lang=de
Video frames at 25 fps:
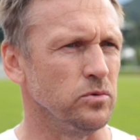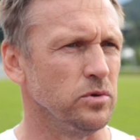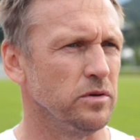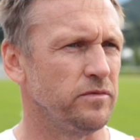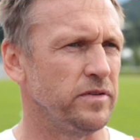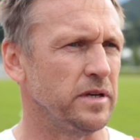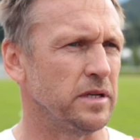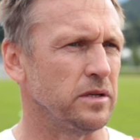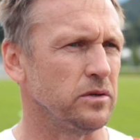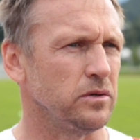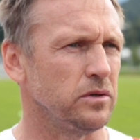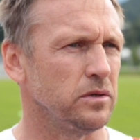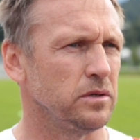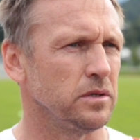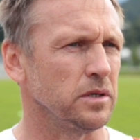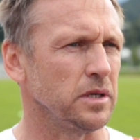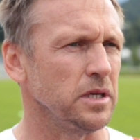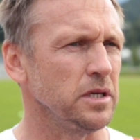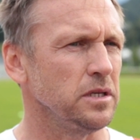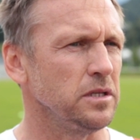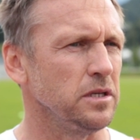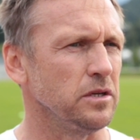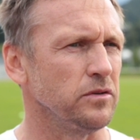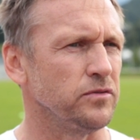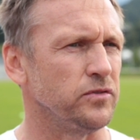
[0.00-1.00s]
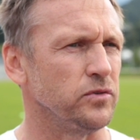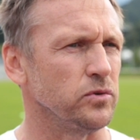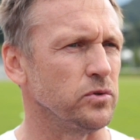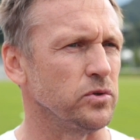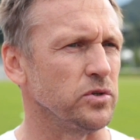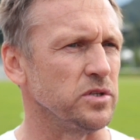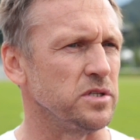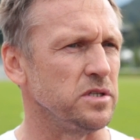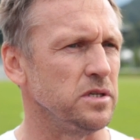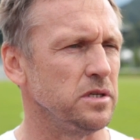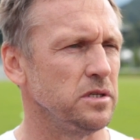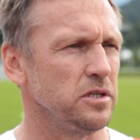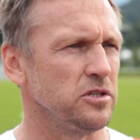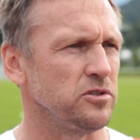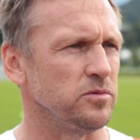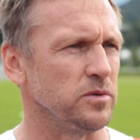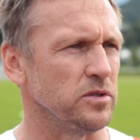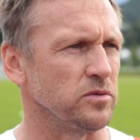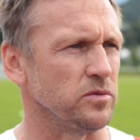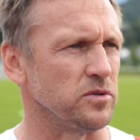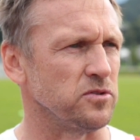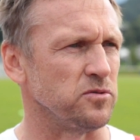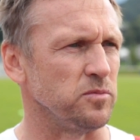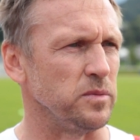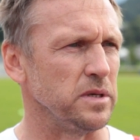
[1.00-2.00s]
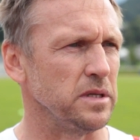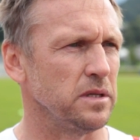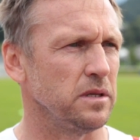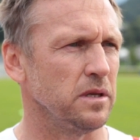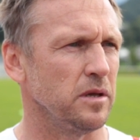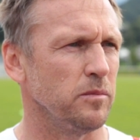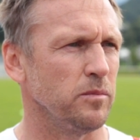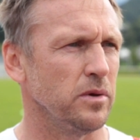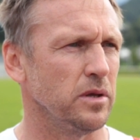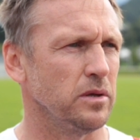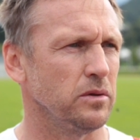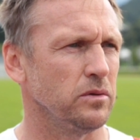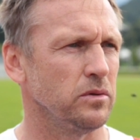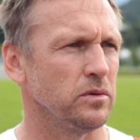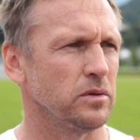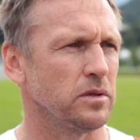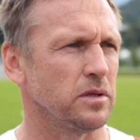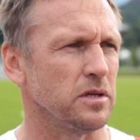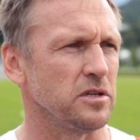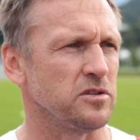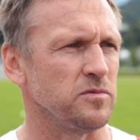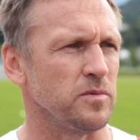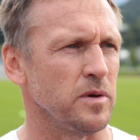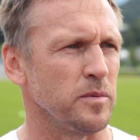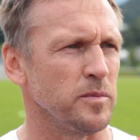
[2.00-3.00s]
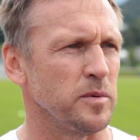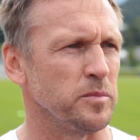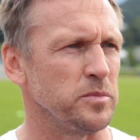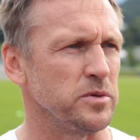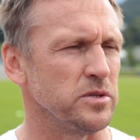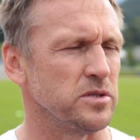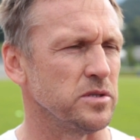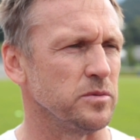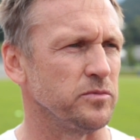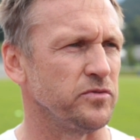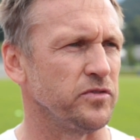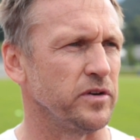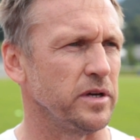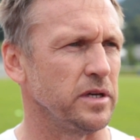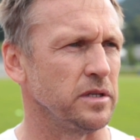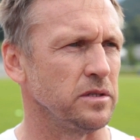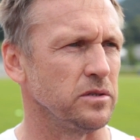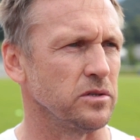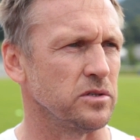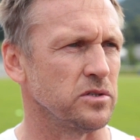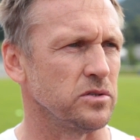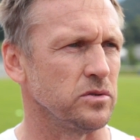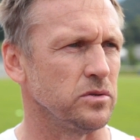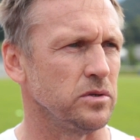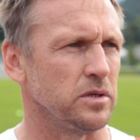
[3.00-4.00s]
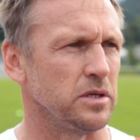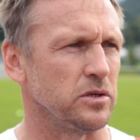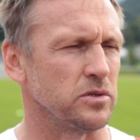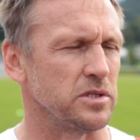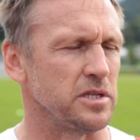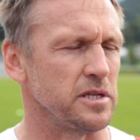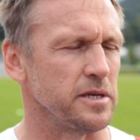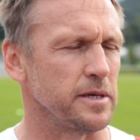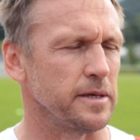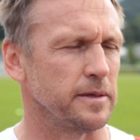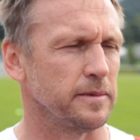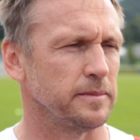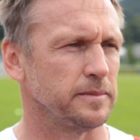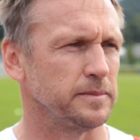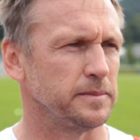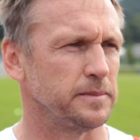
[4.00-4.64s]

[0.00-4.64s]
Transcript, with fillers: nur wer da richtig fokussiert ist, wird was mitnehmen und das werden wir bis zum Freitag so auslegen.